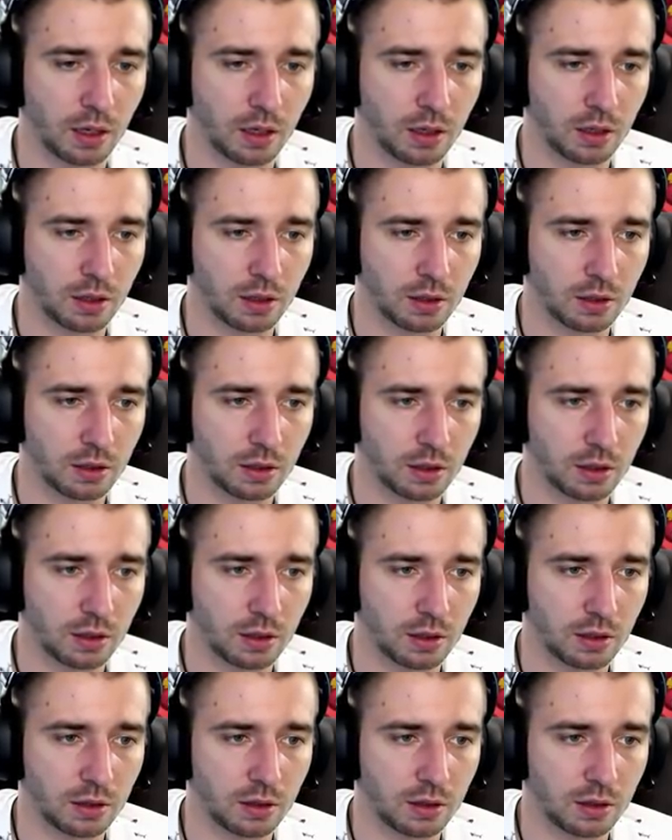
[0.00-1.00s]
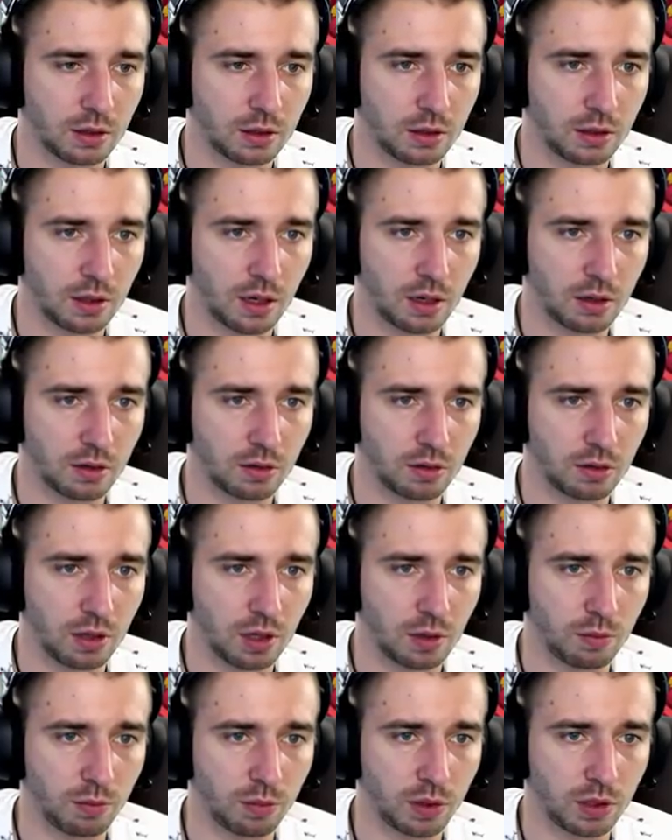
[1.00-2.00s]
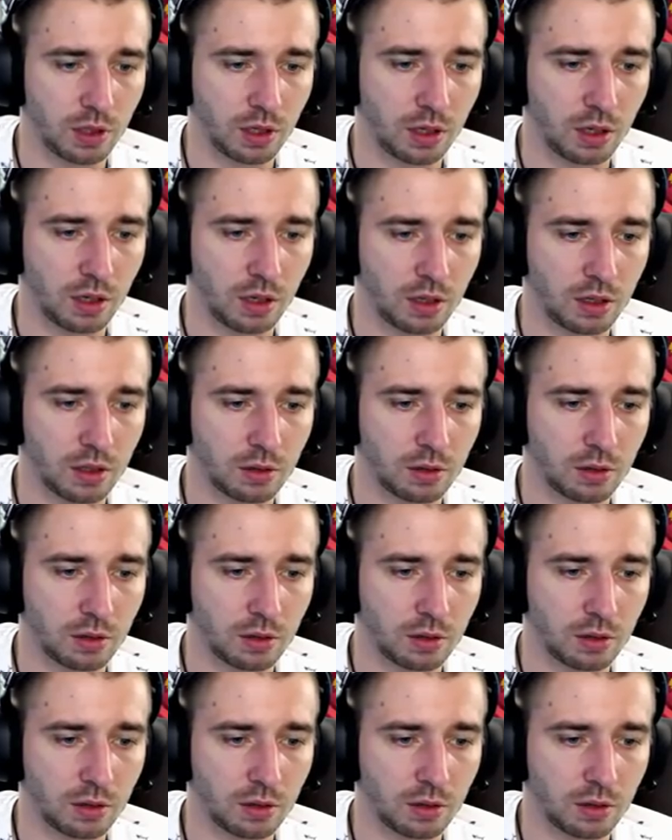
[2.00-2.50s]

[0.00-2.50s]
Э, так, окей, поехали